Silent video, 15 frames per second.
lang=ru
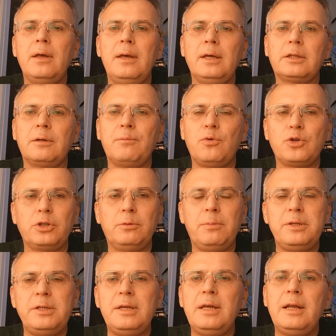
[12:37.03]
Это может
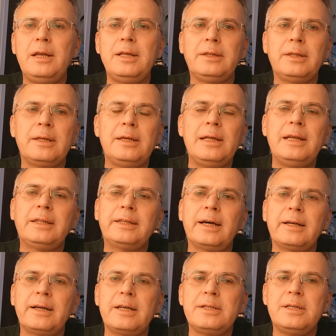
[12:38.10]
быть и элитная,
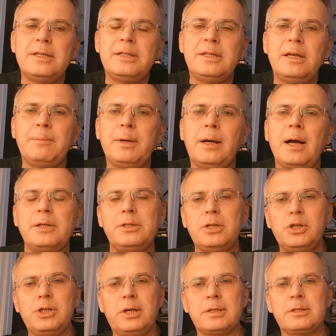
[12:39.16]
элитарная система, как
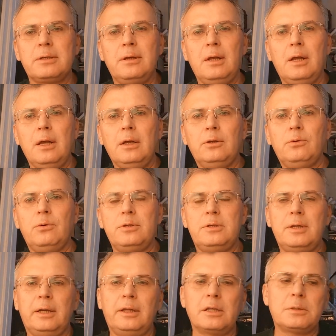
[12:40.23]
сейчас. То
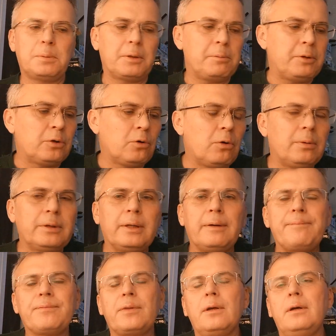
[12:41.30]
есть она
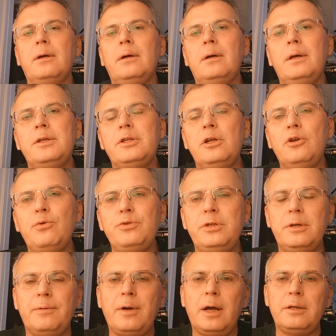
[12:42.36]
сформирована, э, эти
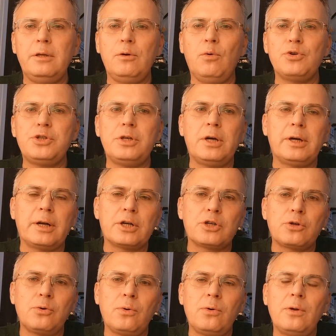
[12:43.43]
люди, они очень
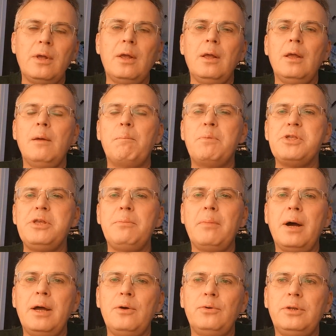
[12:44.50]
хорошо
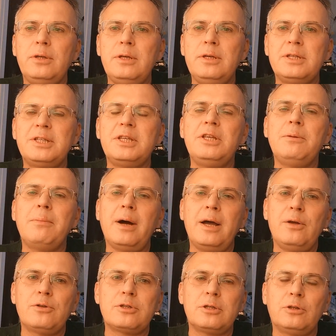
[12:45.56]
понимают и
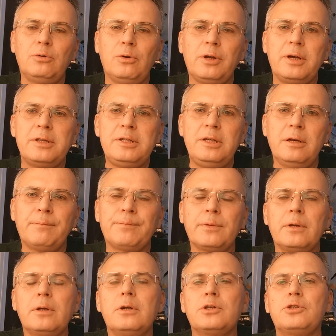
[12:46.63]
занимаются только тем,
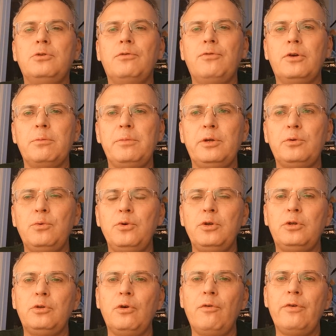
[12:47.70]
что
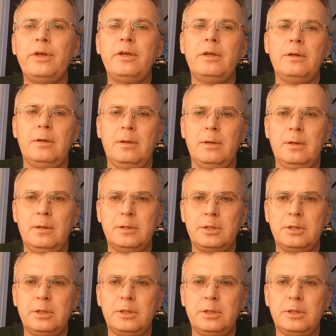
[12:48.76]
формирует новый э,